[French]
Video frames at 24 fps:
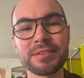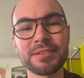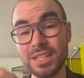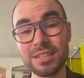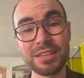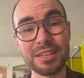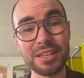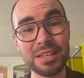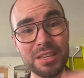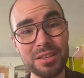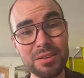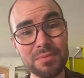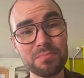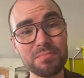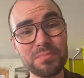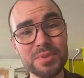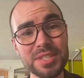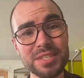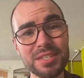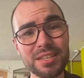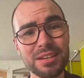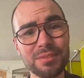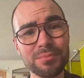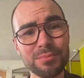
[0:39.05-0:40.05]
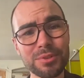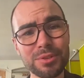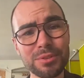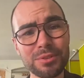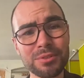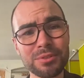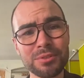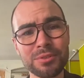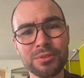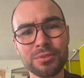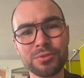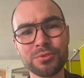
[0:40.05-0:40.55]
Et bizarrement,
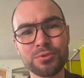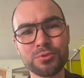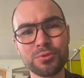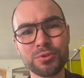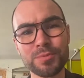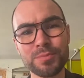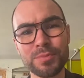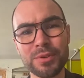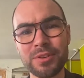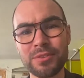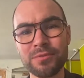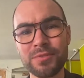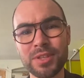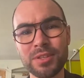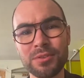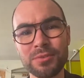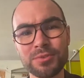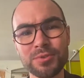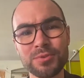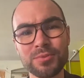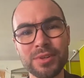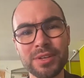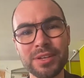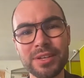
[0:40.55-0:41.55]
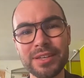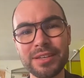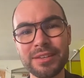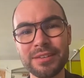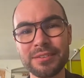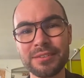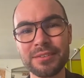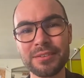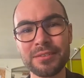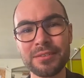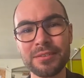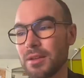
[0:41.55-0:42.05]
quand tu oses pas inviter en soirée, euh,
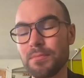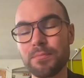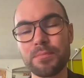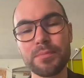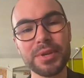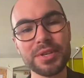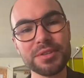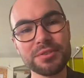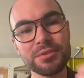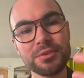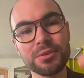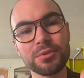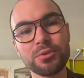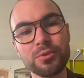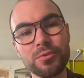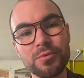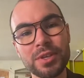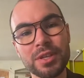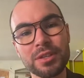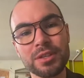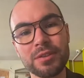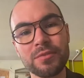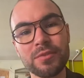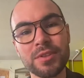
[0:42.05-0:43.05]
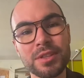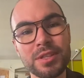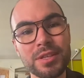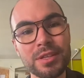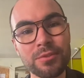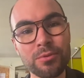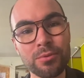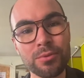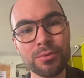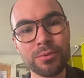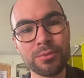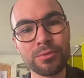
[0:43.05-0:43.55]
personne ne vient t'inviter
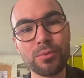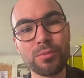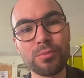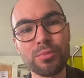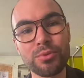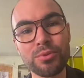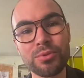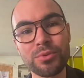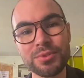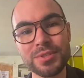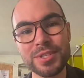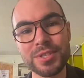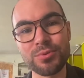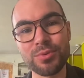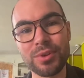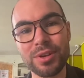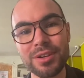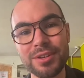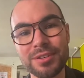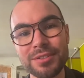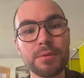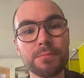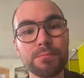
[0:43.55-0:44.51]
non, plus dans ces soirs-là.